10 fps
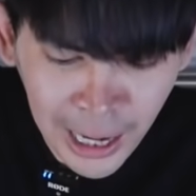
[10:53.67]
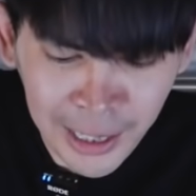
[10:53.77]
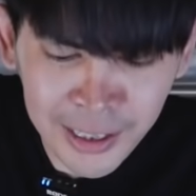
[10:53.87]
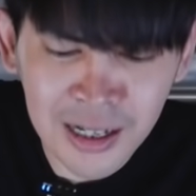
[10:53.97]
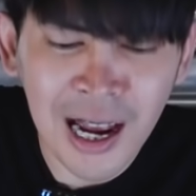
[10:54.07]
อั
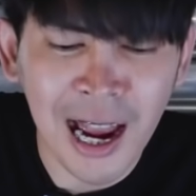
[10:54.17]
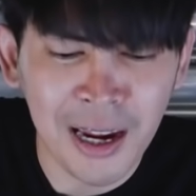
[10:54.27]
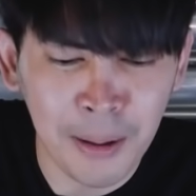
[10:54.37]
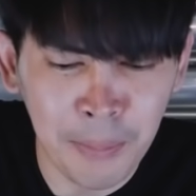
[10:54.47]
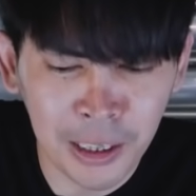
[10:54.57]
นนี้คือไข่
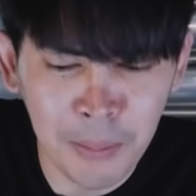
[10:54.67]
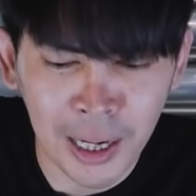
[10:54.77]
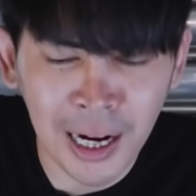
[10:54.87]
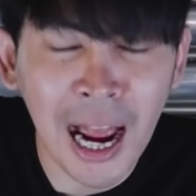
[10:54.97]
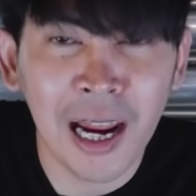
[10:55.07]
มันก็เห
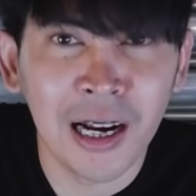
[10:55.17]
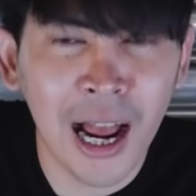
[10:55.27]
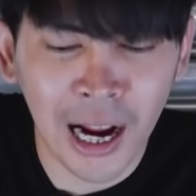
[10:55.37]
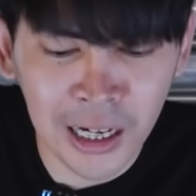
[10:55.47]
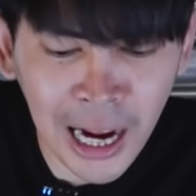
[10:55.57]
มือนไข่เลย
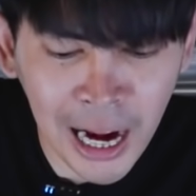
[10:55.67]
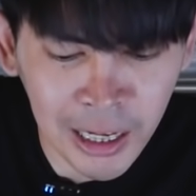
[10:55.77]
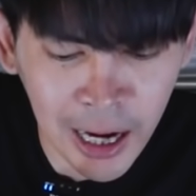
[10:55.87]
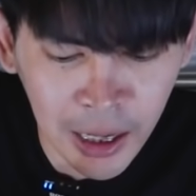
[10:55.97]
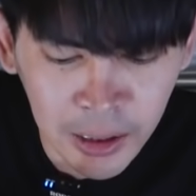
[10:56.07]
อ่ะคือไข่
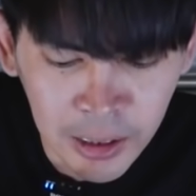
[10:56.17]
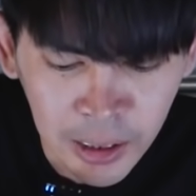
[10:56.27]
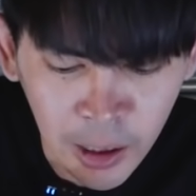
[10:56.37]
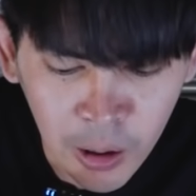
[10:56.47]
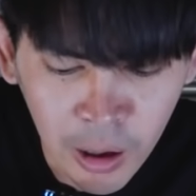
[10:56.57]
เลยอ่ะ
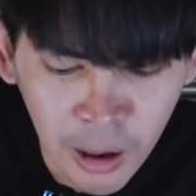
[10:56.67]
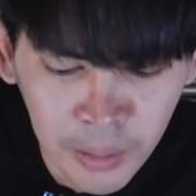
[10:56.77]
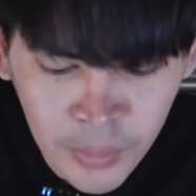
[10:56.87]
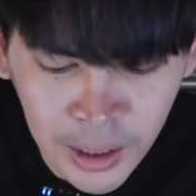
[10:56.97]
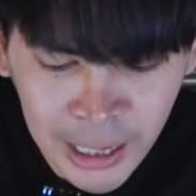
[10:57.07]
แล้วก็
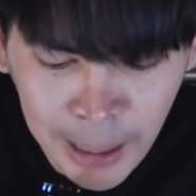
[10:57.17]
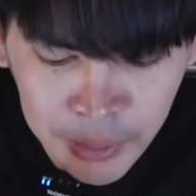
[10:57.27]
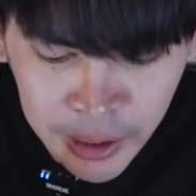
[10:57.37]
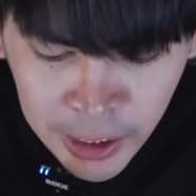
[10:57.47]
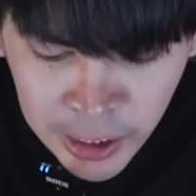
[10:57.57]

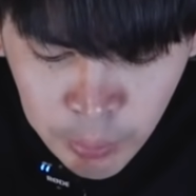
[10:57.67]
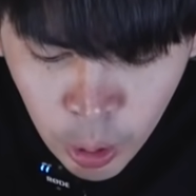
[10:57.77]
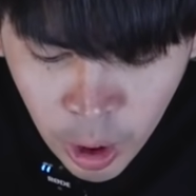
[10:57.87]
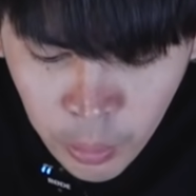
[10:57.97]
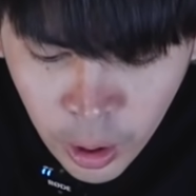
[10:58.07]
น้ำนี่นี่
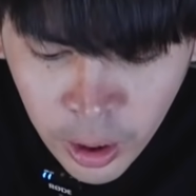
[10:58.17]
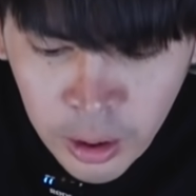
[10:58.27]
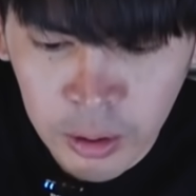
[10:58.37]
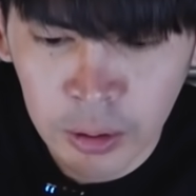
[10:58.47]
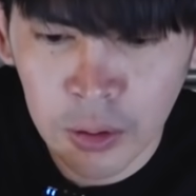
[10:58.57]
บัวลอยบัวลอย
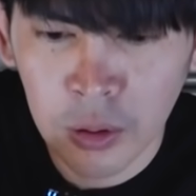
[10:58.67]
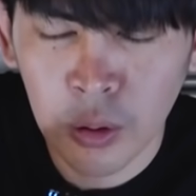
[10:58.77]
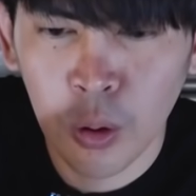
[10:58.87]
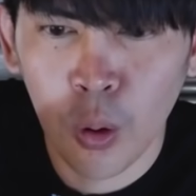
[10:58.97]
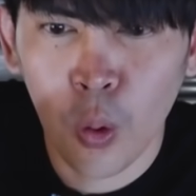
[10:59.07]

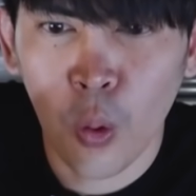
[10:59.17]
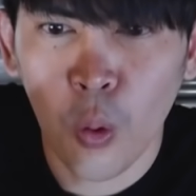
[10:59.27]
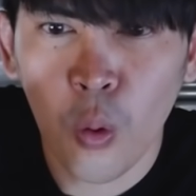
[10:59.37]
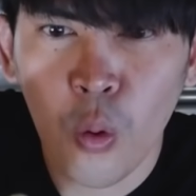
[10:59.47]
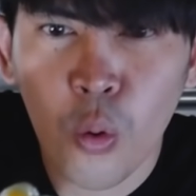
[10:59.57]

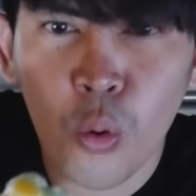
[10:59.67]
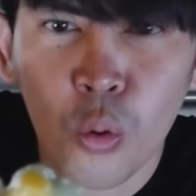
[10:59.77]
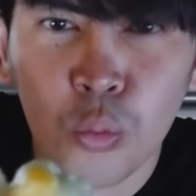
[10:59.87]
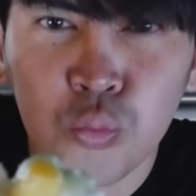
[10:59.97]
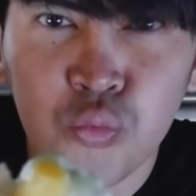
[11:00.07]

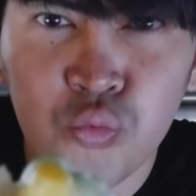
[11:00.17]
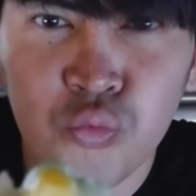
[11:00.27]
โอ้